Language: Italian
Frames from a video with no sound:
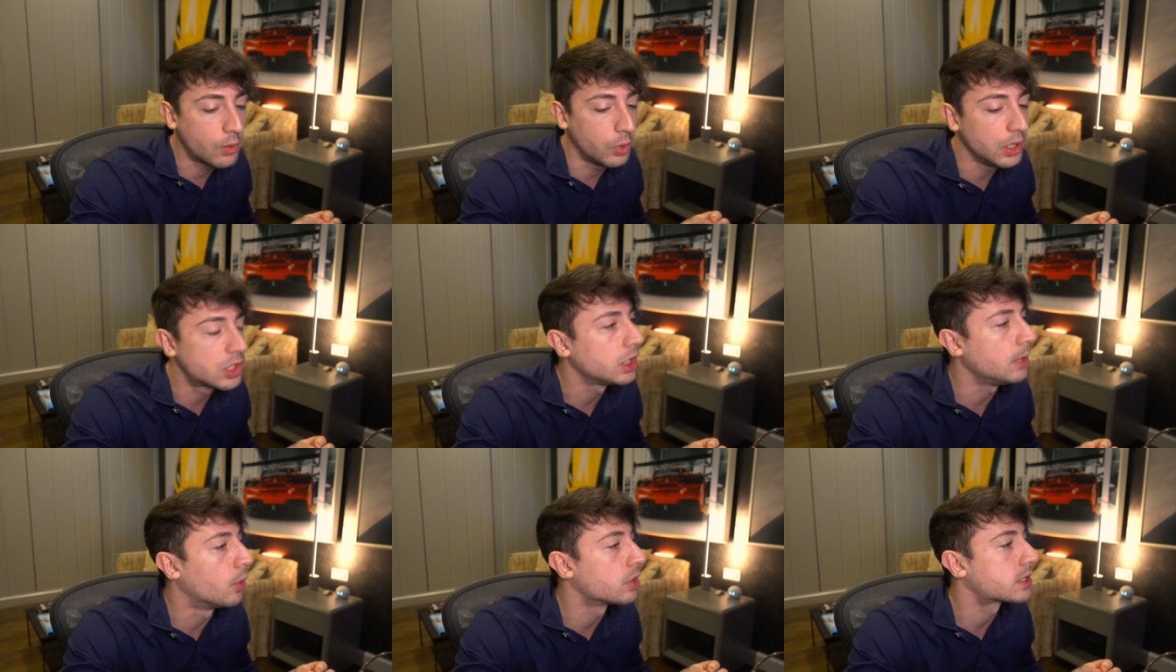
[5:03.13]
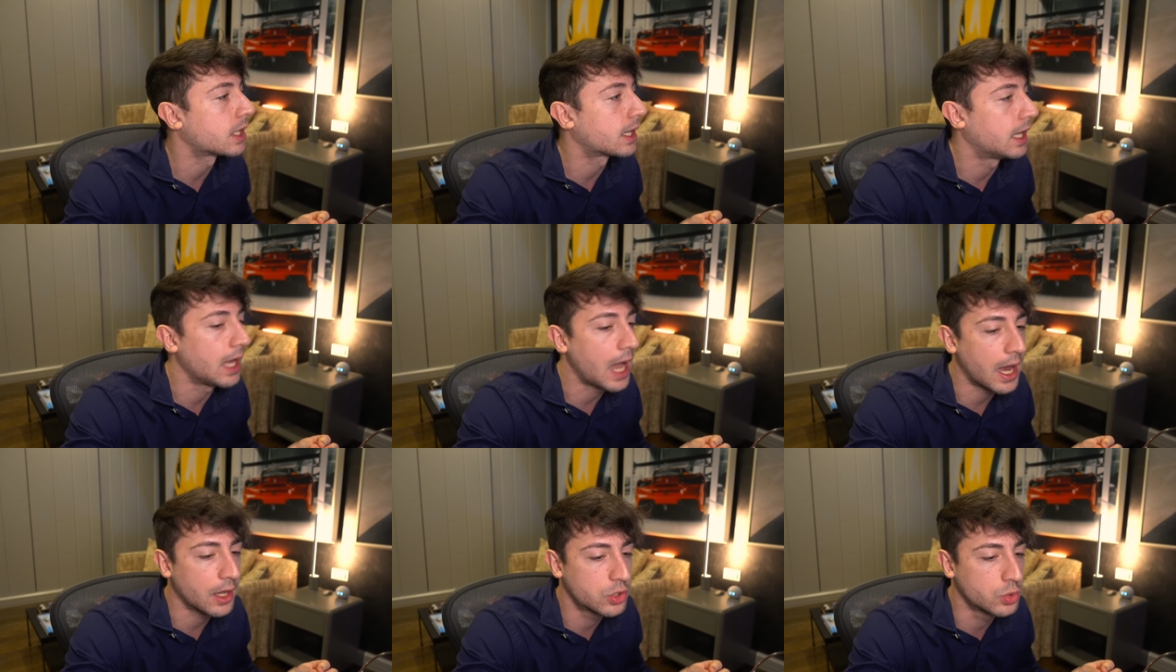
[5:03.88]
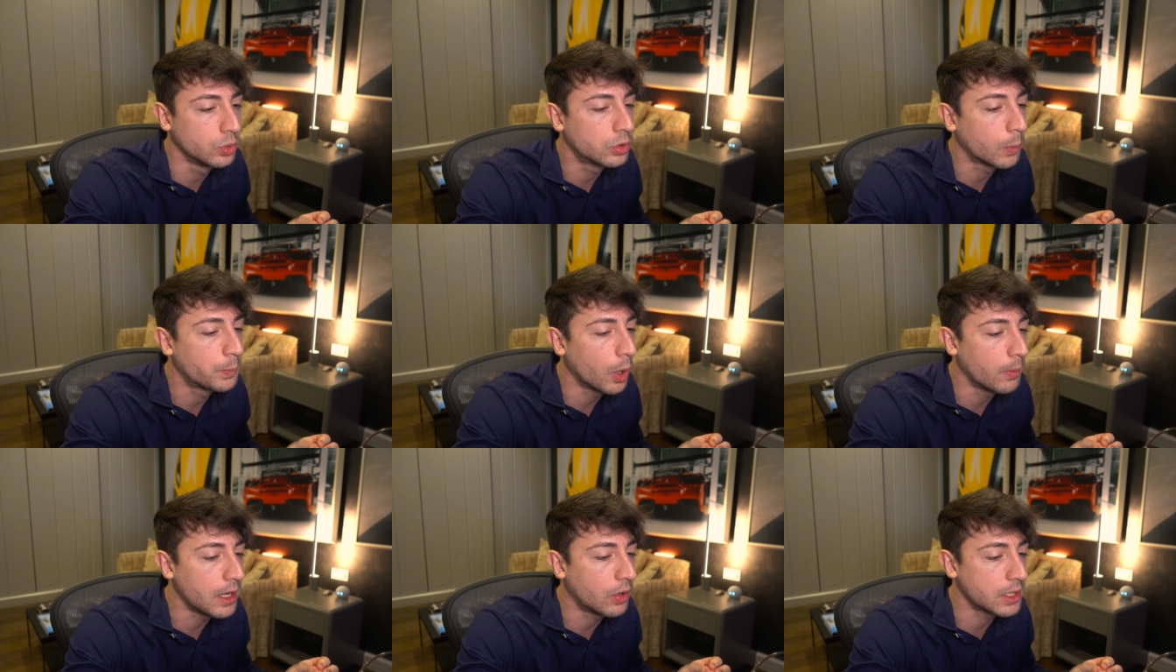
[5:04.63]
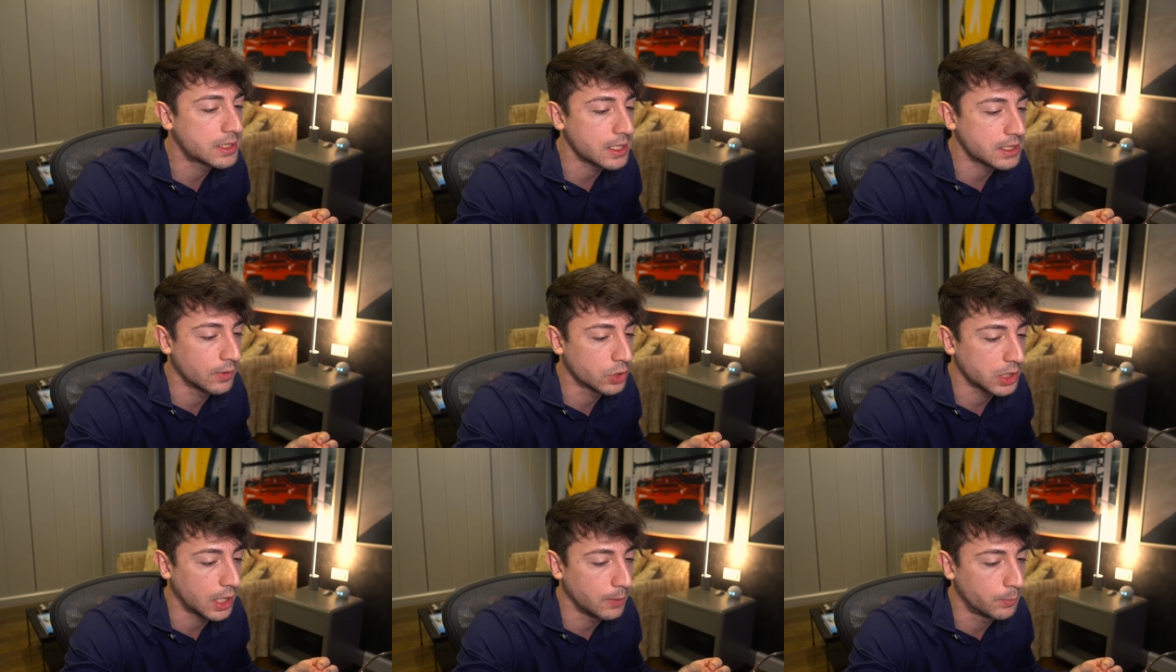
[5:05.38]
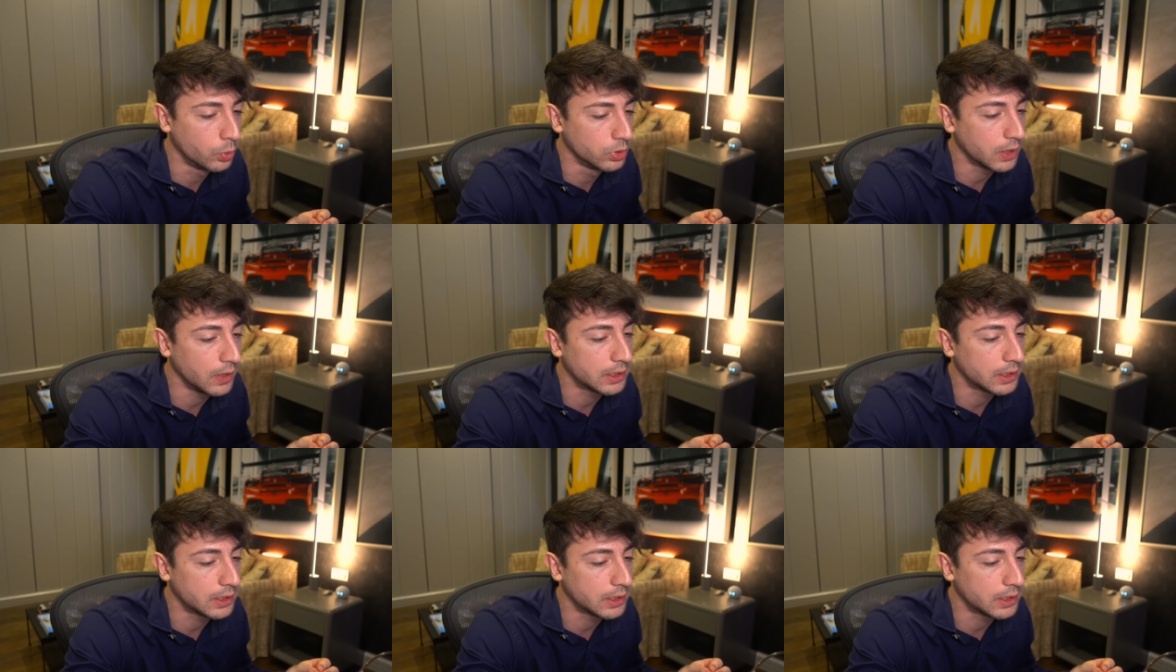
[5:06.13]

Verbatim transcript: e quindi ci dimostra che ha raggiunto più o meno le stesse velocità di punta.